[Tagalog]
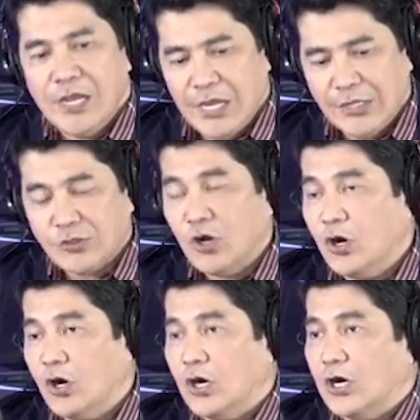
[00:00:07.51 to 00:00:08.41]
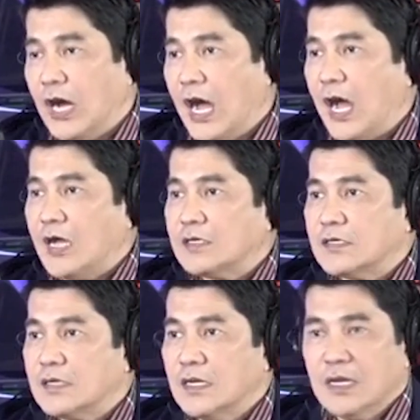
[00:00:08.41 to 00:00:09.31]
Ito ho, ha,
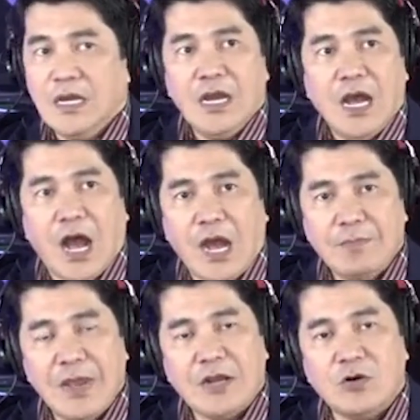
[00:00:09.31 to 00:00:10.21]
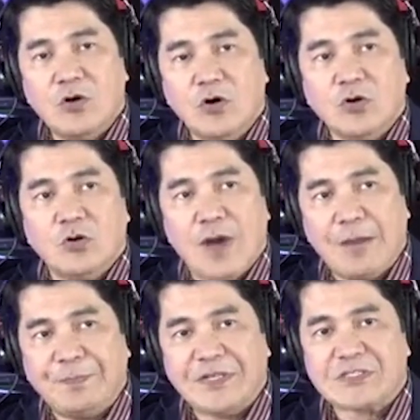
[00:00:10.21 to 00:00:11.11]
ay meron hong
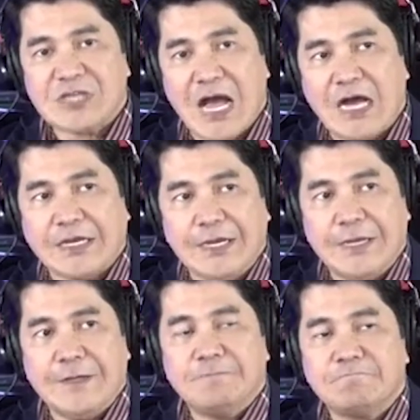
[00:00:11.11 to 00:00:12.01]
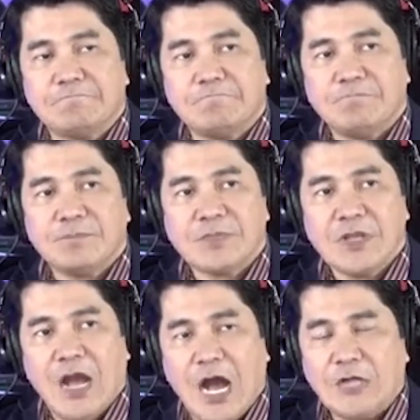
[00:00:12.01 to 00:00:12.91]
lumapit sa akin
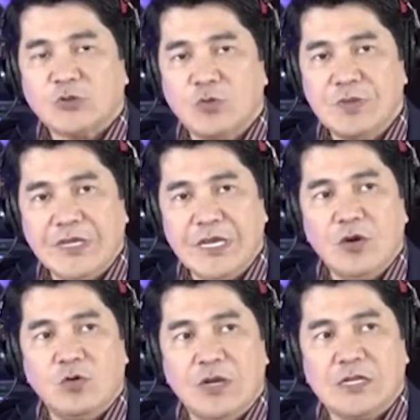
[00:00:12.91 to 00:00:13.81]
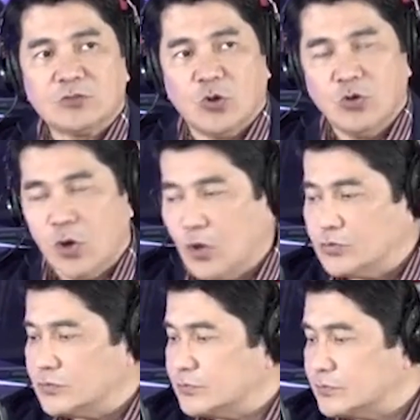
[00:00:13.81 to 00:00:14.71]
at humingi ho ng
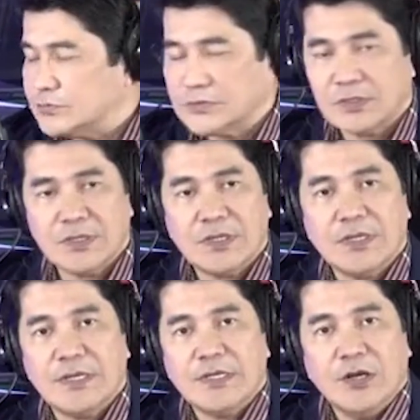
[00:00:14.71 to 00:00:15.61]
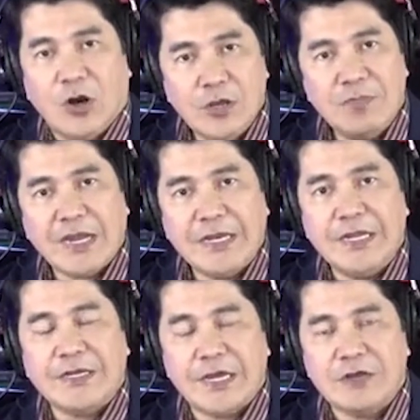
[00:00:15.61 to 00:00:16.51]
tulong. Oy,
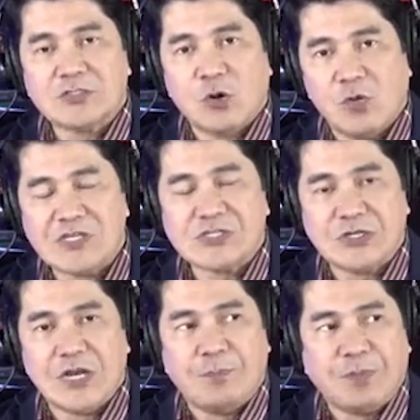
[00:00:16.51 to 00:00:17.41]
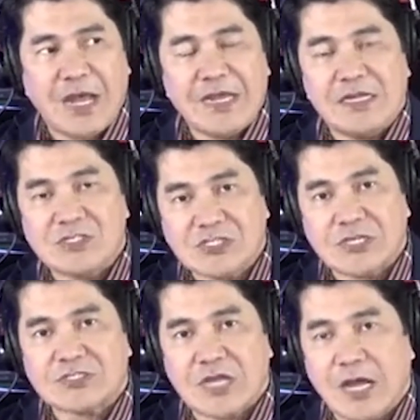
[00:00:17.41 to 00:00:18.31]
makinig kayo sa Western
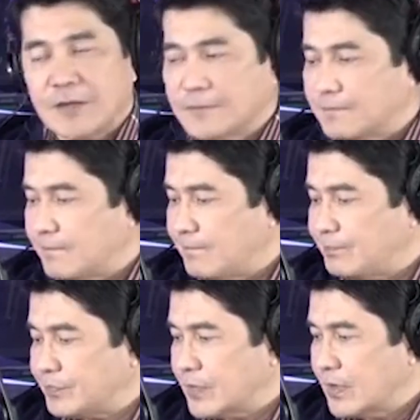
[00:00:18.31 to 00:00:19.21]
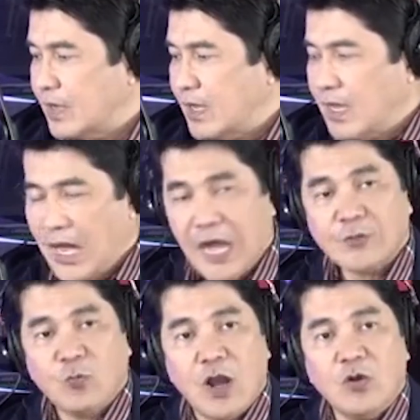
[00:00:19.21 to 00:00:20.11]
Appliances, ha.
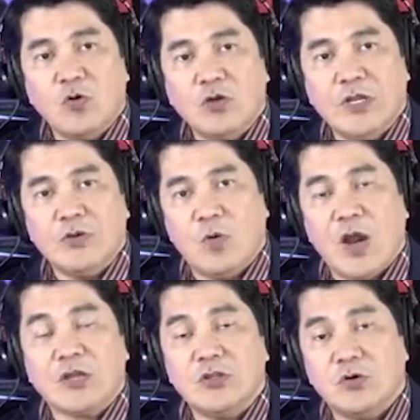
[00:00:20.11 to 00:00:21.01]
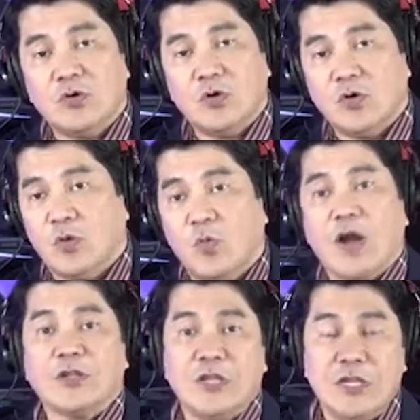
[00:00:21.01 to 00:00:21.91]
At wag ho ninyo, wag nyo,
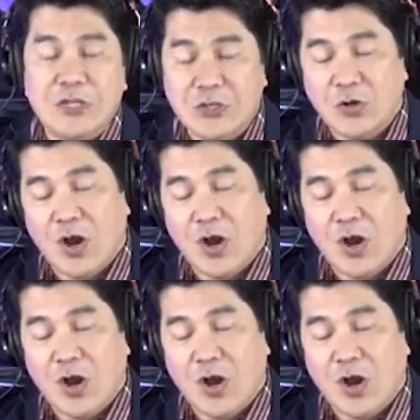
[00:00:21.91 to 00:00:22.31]
wag ninyo